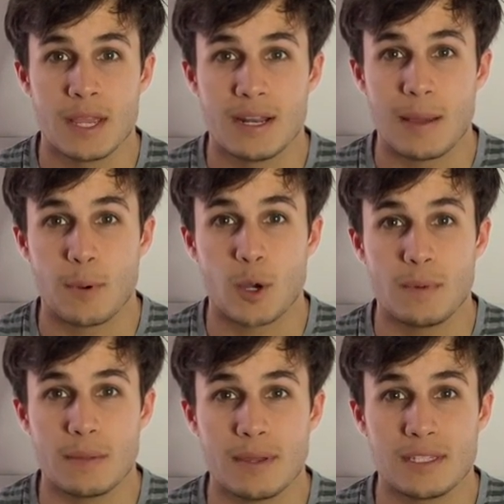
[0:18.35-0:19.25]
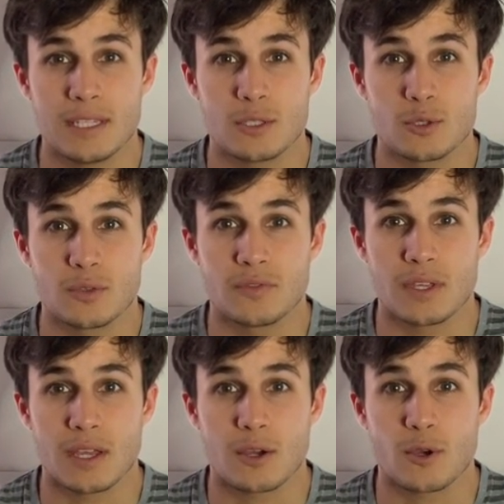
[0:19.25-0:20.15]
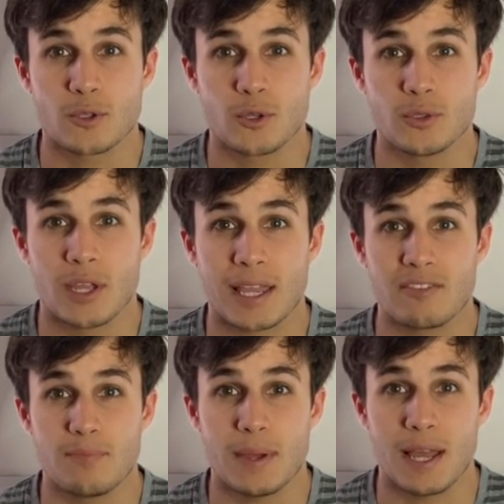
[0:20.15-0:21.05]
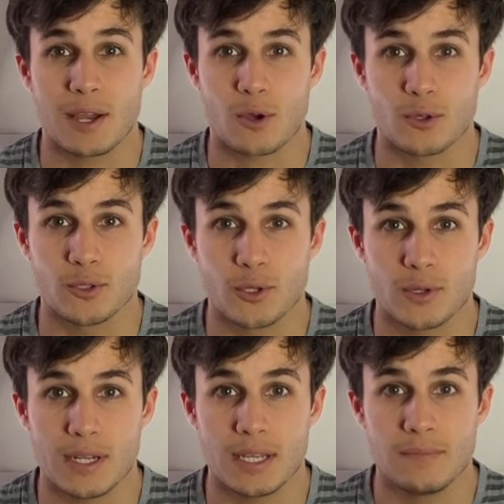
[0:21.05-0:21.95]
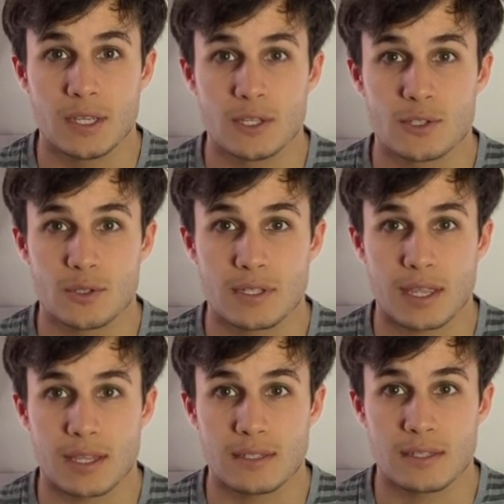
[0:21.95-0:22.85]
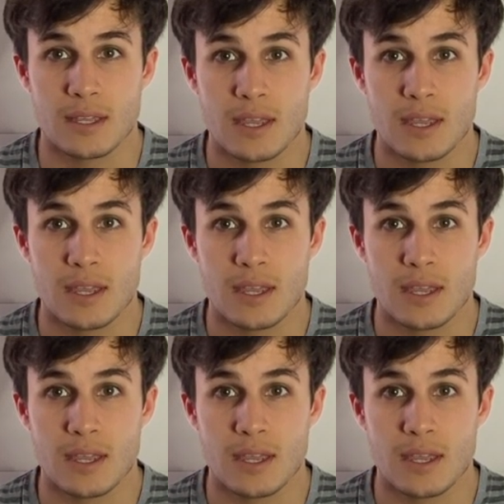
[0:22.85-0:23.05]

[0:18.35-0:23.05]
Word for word: La problématique survient quand on n'arrive pas à contrôler ce stress.